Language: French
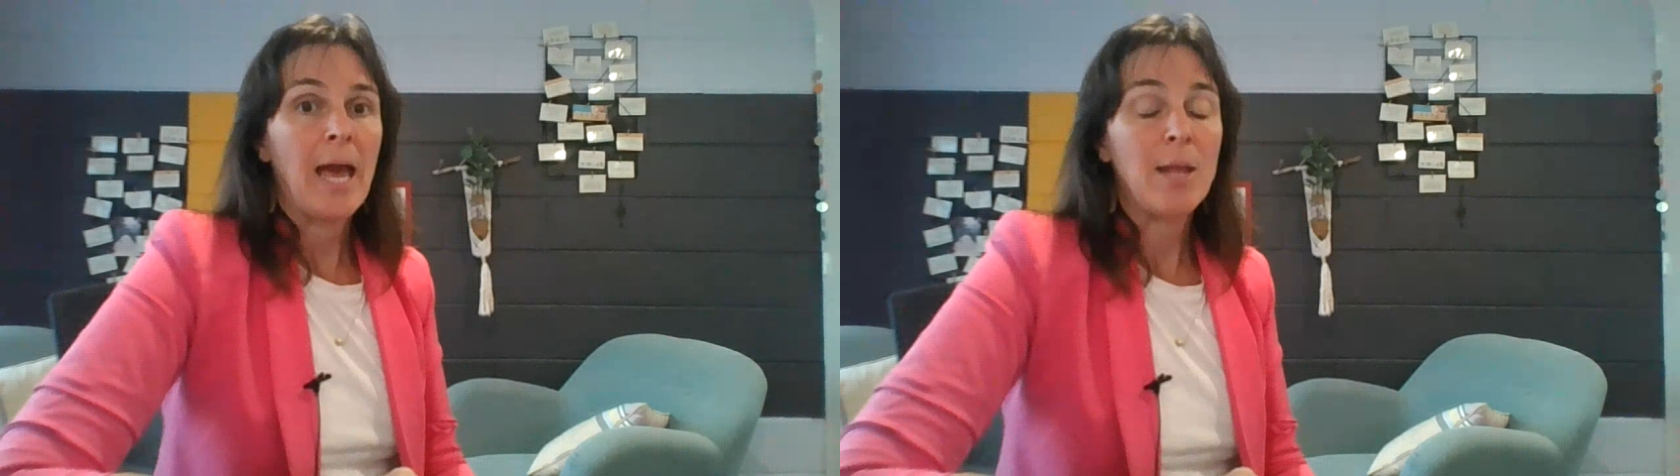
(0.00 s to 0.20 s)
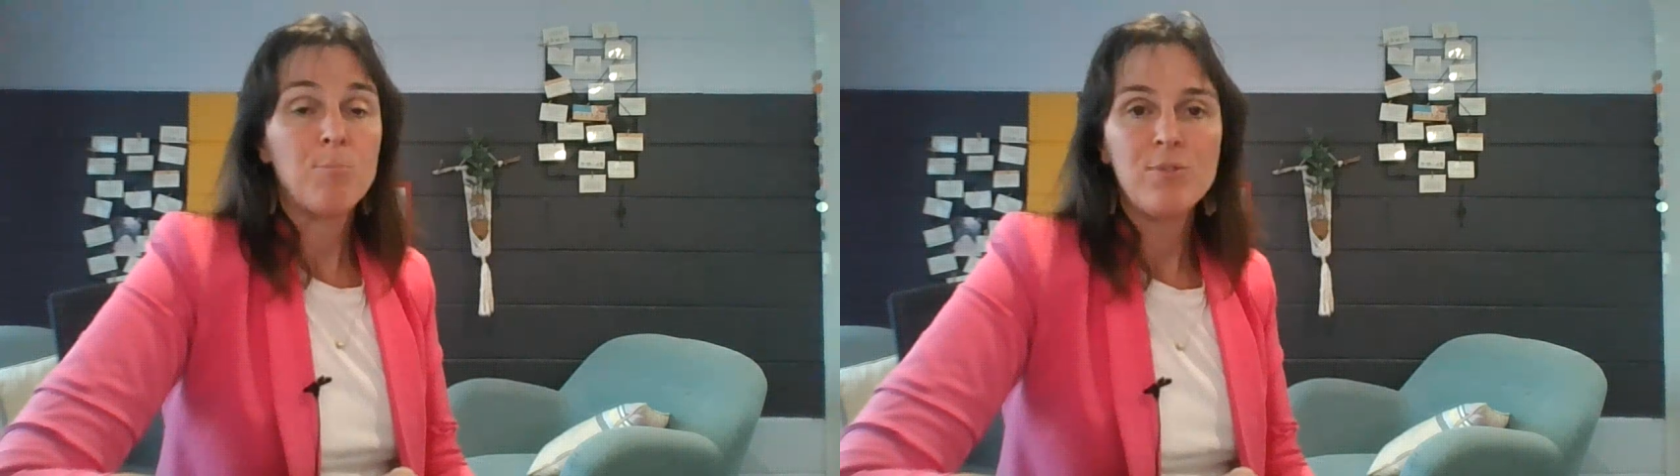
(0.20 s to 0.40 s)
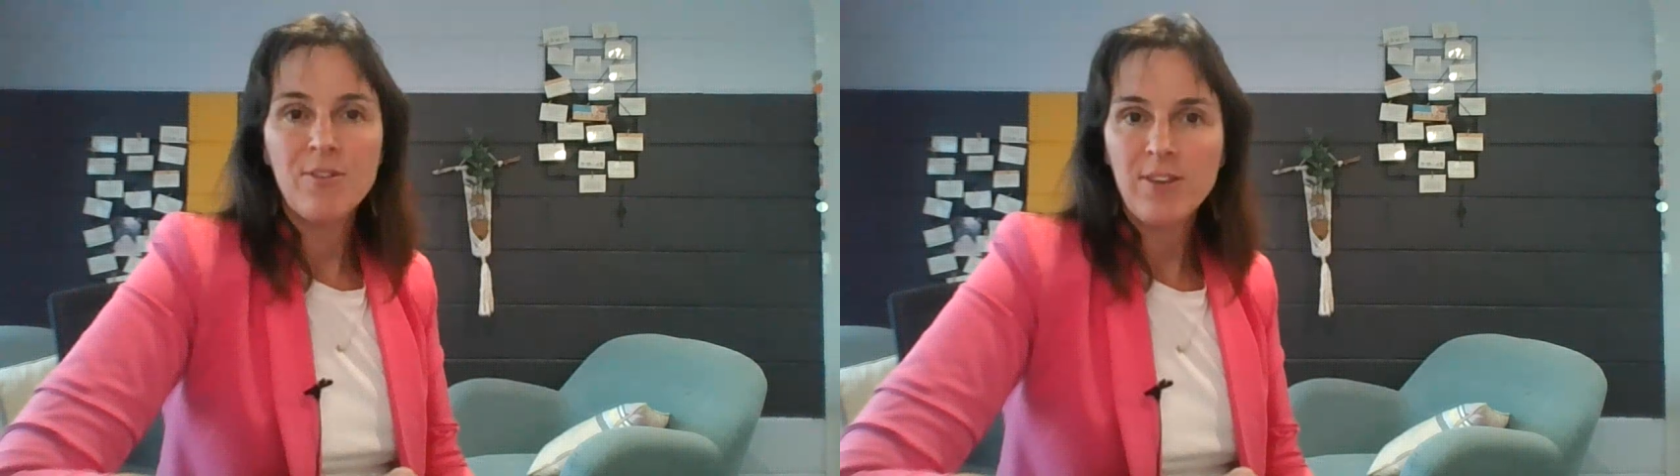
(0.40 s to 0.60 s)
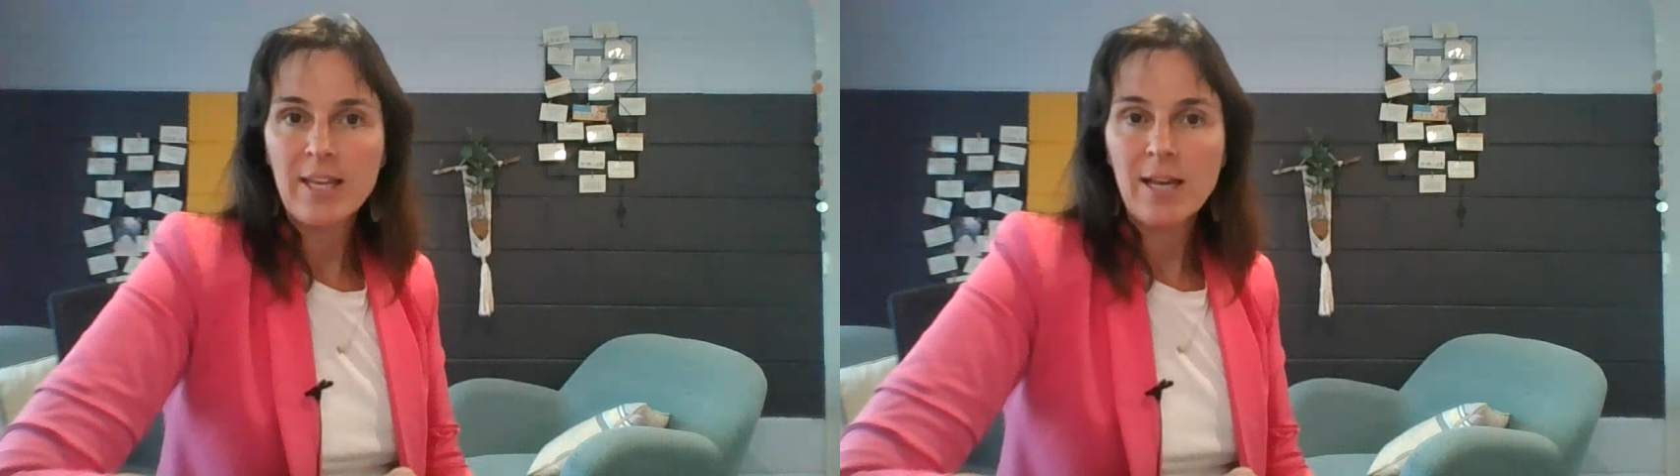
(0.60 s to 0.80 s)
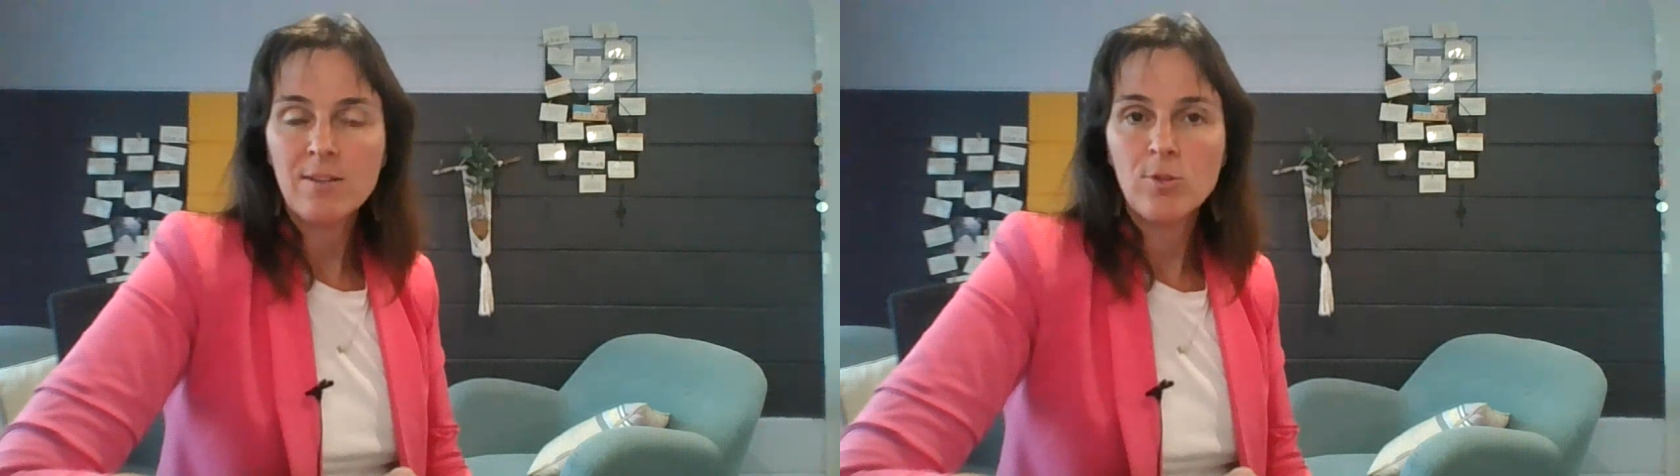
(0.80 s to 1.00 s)
être plus
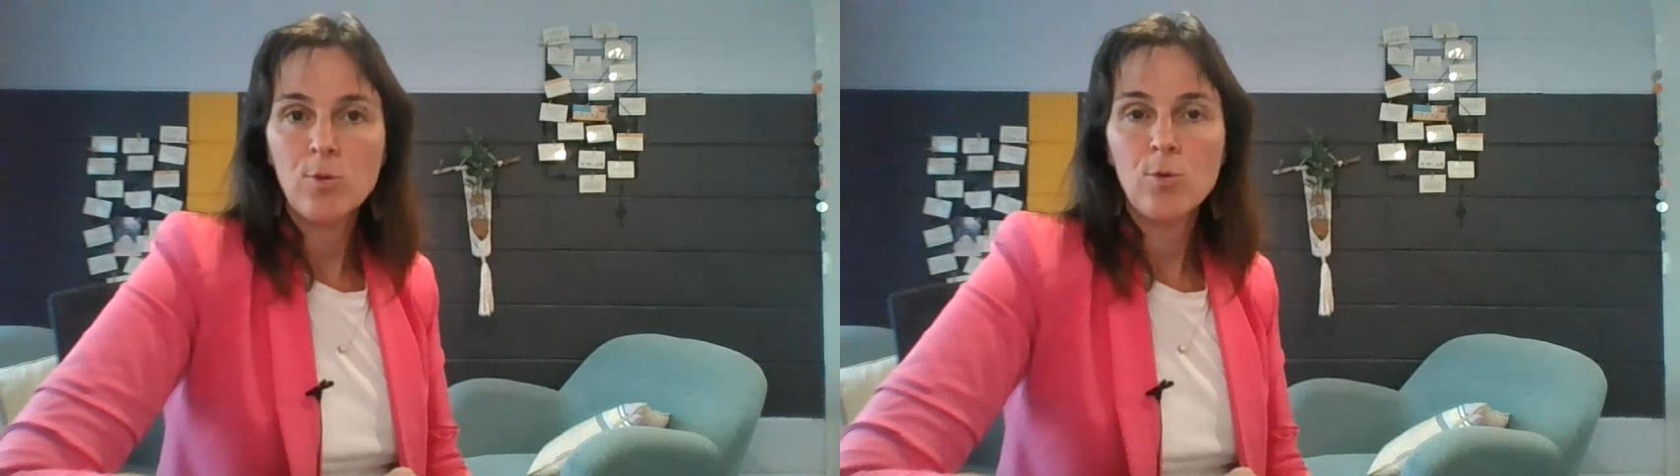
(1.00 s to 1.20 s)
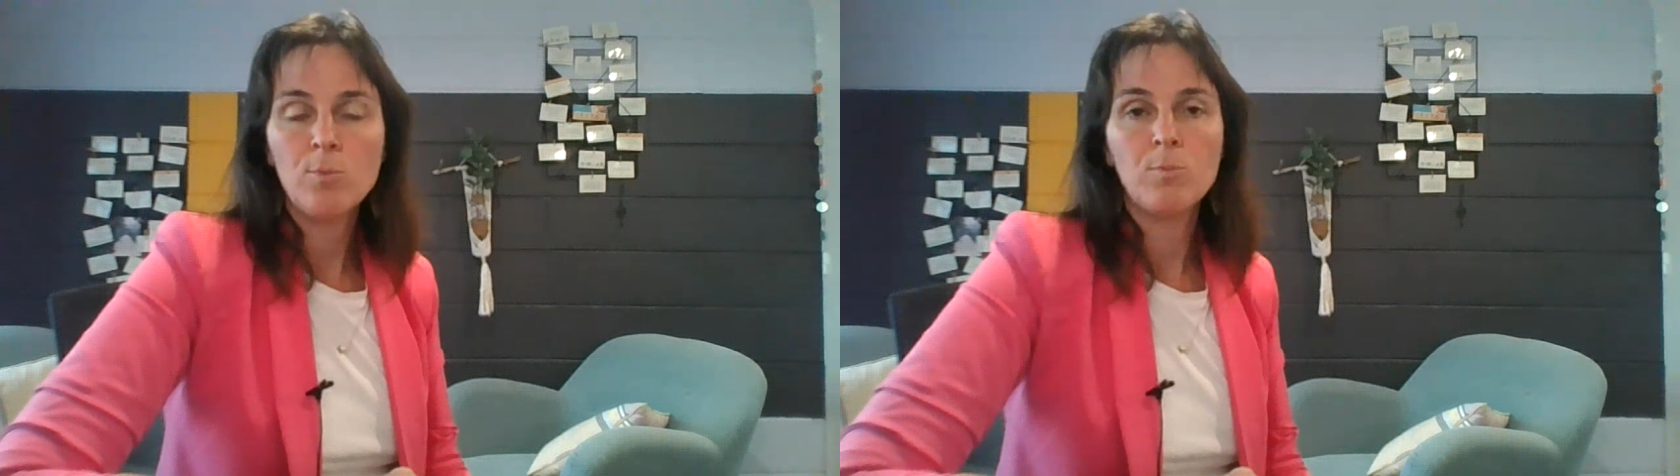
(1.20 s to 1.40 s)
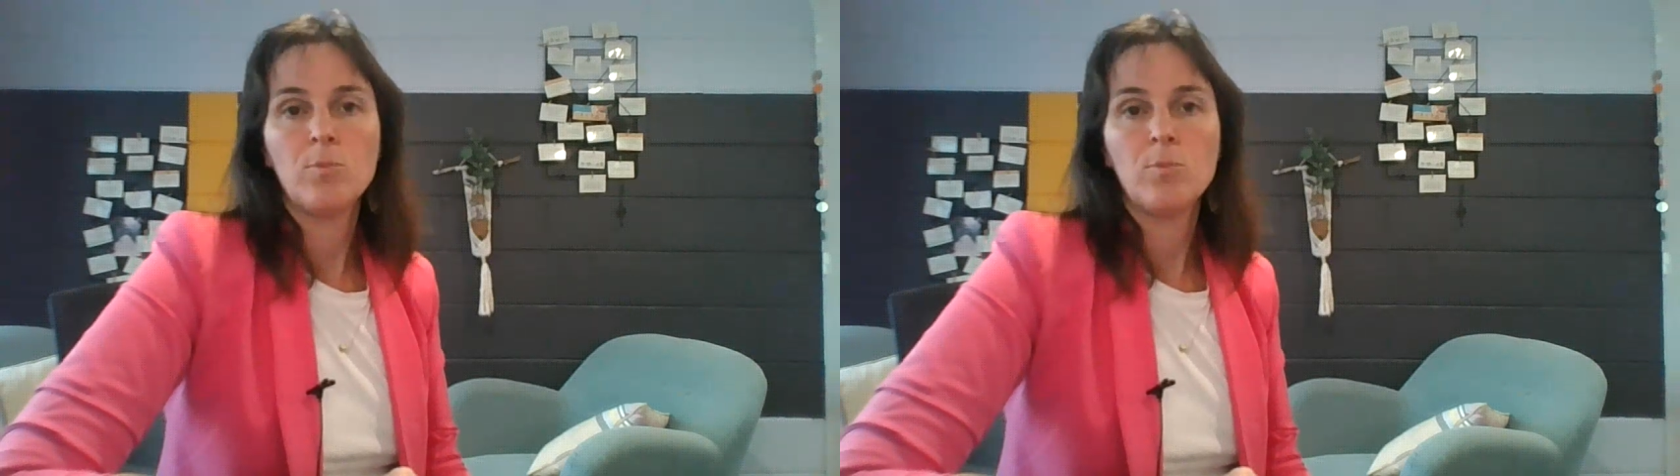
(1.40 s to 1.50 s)
efficace euh,